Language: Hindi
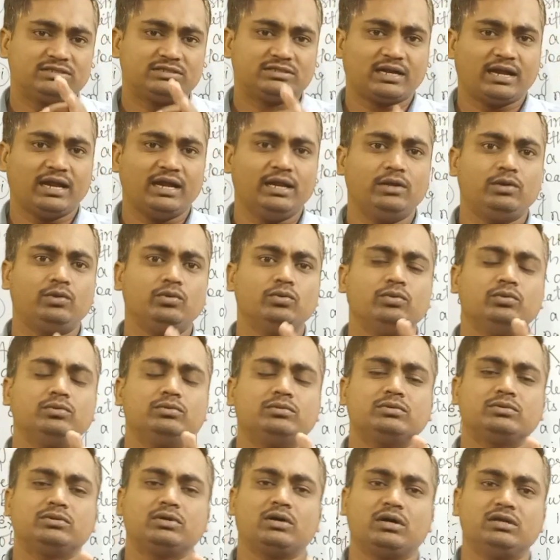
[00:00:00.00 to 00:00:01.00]
ट्राई टू
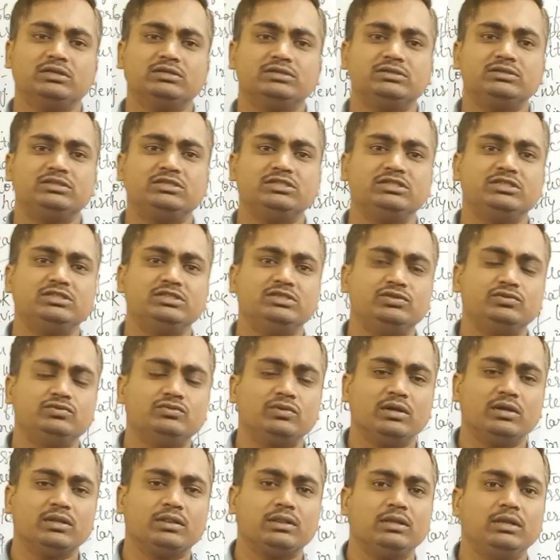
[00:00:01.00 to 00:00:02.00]

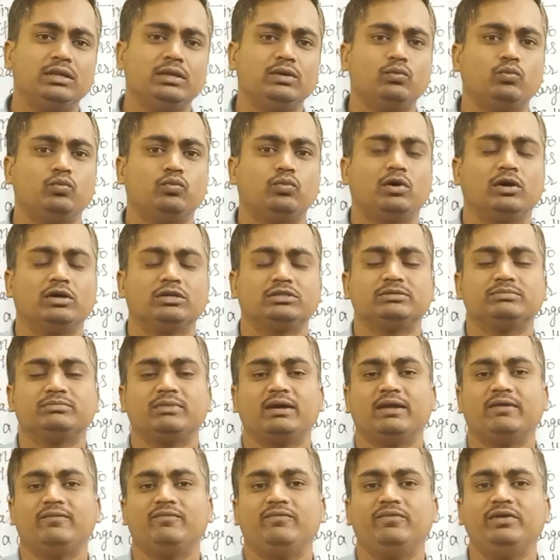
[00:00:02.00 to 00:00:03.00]
कंटिन्यूसली वॉच
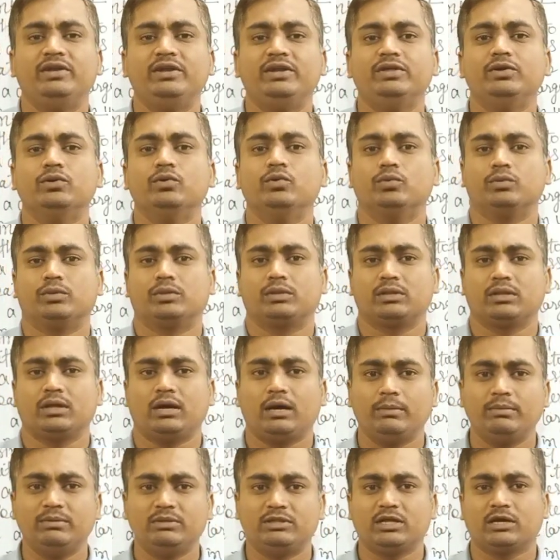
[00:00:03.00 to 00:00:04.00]
माई वीडियोस
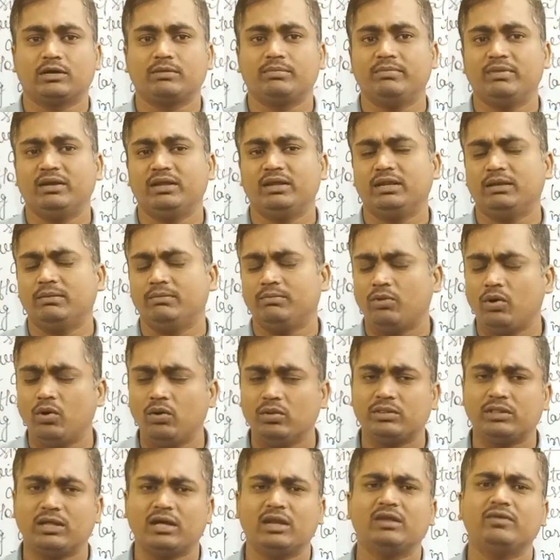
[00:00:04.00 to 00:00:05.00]
अभी तक मैंने
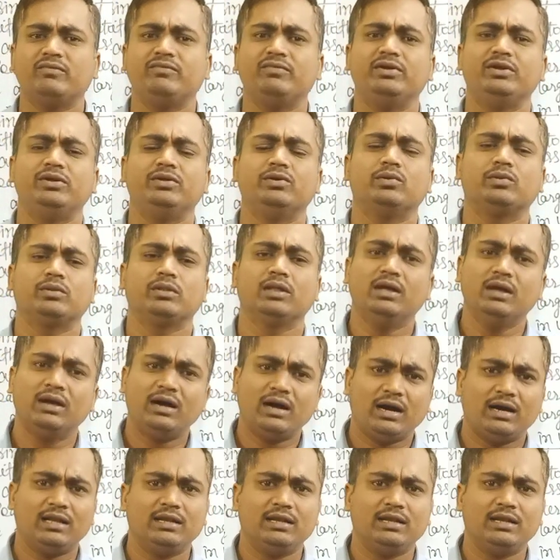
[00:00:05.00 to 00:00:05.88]
बहुत सारे वीडियोस